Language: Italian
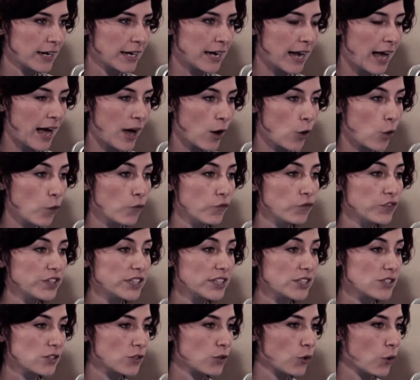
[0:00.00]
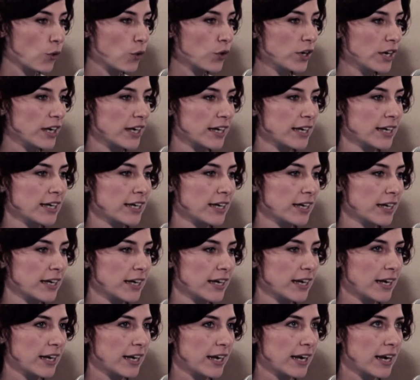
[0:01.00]
la convinzione
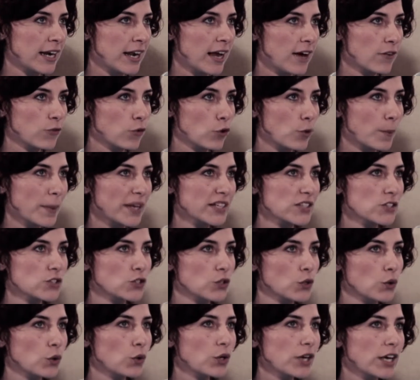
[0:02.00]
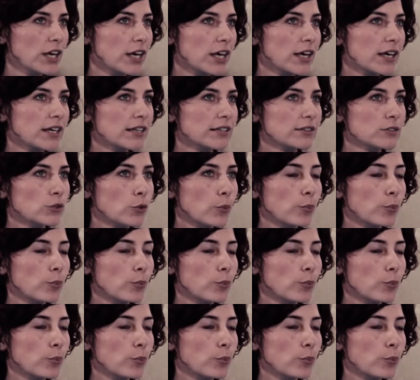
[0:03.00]
che la formazione